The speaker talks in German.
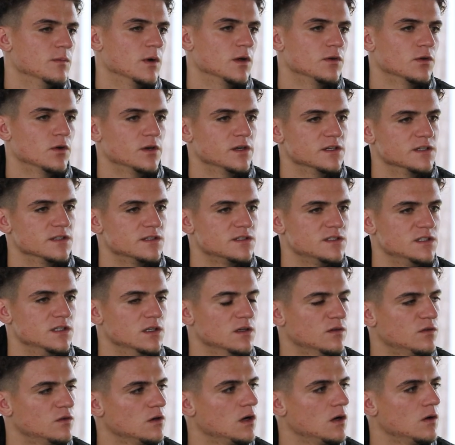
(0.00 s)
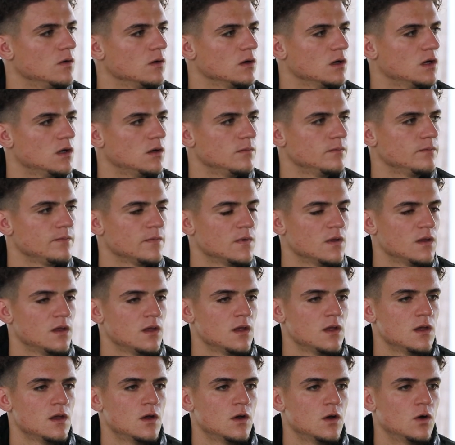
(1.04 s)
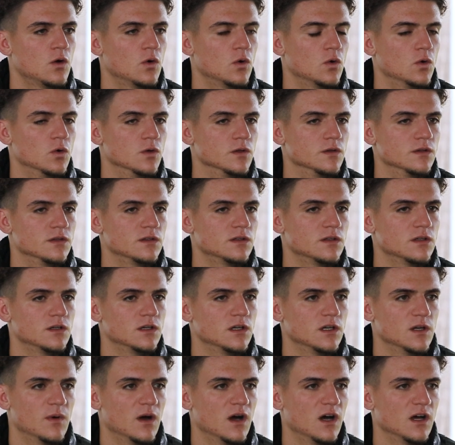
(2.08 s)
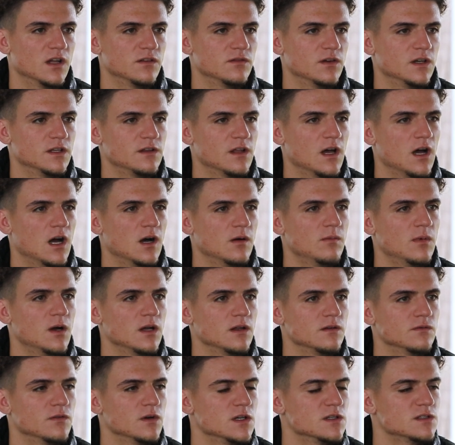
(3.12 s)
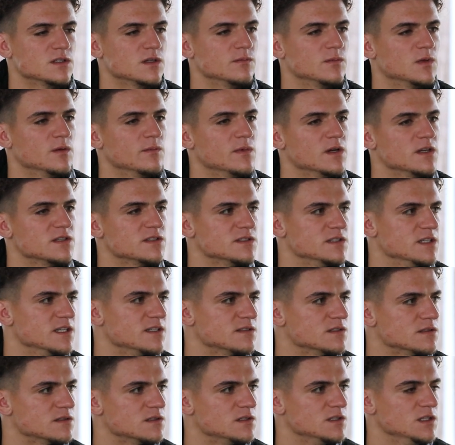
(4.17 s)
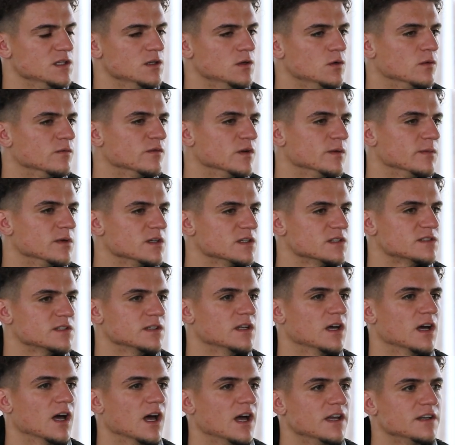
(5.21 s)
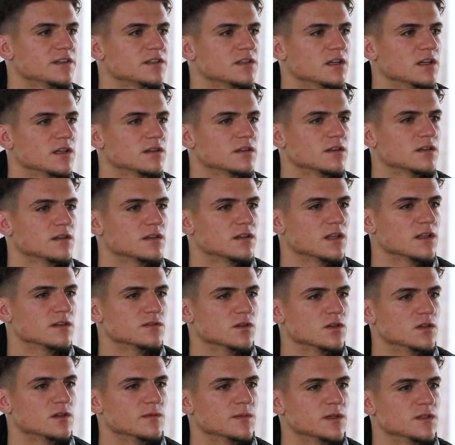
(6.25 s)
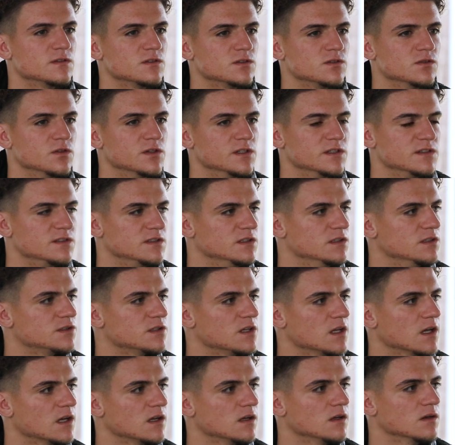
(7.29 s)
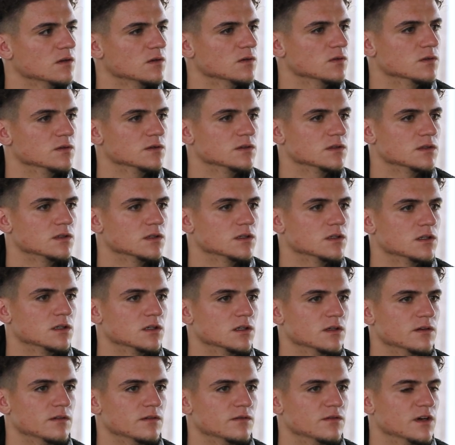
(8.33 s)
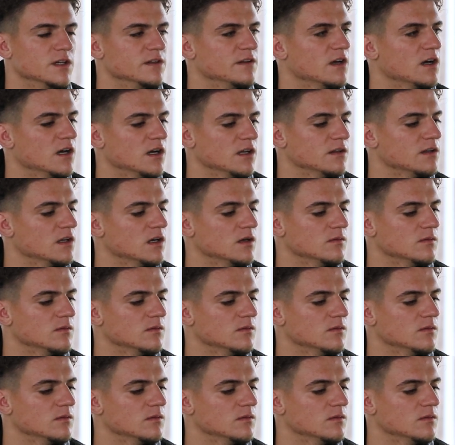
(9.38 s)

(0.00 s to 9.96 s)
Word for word: immer neue Ziele vor Augen haben und äh, immer hart weiter arbeiten, weil es gibt immer das nächste Ziel und wenn man das dann erreicht hat, dann sollte man sich neue Ziele stecken und äh, weiter hart